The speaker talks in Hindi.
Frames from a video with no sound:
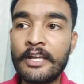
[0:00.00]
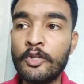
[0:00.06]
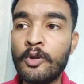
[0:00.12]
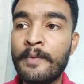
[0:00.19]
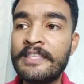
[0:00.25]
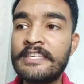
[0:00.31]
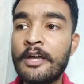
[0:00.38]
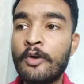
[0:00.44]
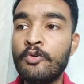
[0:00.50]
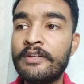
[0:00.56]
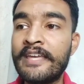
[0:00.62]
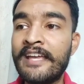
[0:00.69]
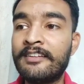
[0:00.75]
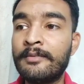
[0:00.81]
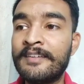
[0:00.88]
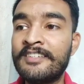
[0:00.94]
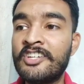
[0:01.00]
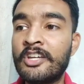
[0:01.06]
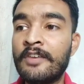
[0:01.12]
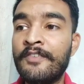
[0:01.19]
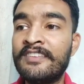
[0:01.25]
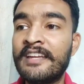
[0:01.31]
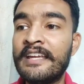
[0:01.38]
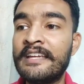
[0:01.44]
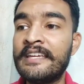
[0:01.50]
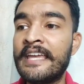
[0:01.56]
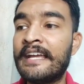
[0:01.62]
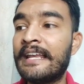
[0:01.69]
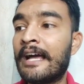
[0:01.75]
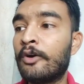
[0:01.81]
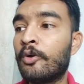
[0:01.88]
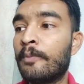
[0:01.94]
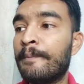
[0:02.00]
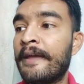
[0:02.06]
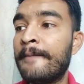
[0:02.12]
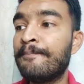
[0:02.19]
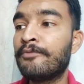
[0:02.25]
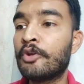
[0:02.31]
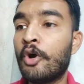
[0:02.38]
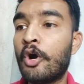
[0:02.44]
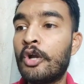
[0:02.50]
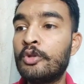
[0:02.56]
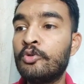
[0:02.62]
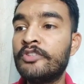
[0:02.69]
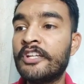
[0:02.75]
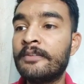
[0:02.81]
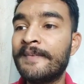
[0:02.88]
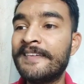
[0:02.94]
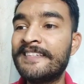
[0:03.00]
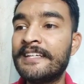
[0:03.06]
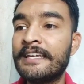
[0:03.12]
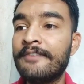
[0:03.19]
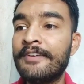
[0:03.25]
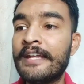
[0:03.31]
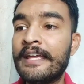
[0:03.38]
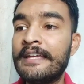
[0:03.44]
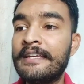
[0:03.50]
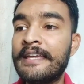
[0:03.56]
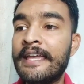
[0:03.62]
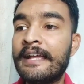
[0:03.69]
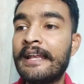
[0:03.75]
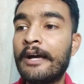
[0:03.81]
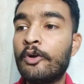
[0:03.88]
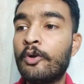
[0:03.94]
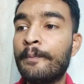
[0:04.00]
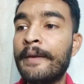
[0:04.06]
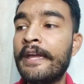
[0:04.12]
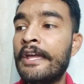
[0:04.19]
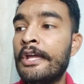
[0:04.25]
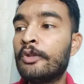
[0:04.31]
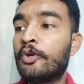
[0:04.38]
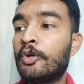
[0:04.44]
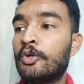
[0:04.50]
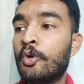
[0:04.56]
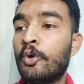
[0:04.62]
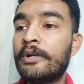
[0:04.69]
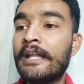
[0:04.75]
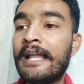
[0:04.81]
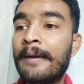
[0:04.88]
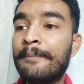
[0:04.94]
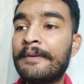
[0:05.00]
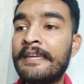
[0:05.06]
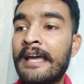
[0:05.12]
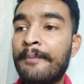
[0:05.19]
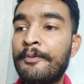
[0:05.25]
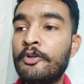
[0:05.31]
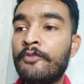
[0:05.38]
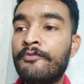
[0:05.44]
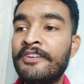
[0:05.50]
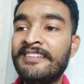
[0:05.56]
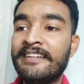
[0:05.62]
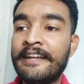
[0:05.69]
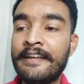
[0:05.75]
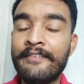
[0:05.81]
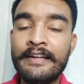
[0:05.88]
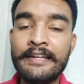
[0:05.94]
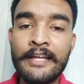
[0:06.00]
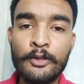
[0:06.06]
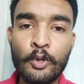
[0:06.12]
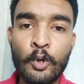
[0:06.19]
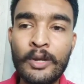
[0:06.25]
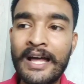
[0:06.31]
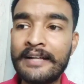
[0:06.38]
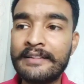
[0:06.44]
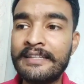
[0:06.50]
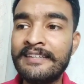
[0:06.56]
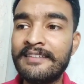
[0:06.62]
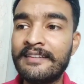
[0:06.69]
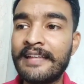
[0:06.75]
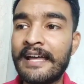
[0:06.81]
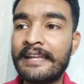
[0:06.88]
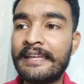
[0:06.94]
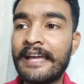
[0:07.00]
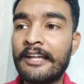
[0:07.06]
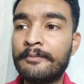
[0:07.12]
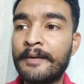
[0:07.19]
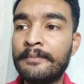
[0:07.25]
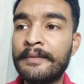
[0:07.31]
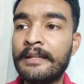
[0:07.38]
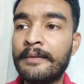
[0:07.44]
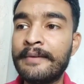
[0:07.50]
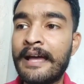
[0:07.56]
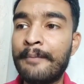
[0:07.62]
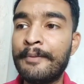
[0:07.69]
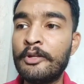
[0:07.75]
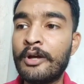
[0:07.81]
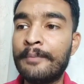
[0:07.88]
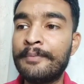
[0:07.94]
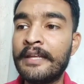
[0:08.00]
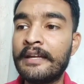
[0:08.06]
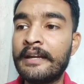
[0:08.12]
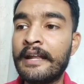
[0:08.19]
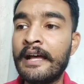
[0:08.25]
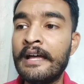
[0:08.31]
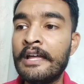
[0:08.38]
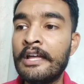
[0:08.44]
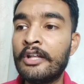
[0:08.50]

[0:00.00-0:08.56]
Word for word: के जो बच्चे हैं उनकी एक सेमेस्टर की फीस रहेगी एक लाख रुपये और दूसरे सेमेस्टर की भी रहेगी एक लाख रुपये तो टोटल आपकी यहाँ पे जो फीस रहने वाली है दो लाख तीस हजार के आसपास मतलब यहाँ पे जो आप देख रहे हैं ना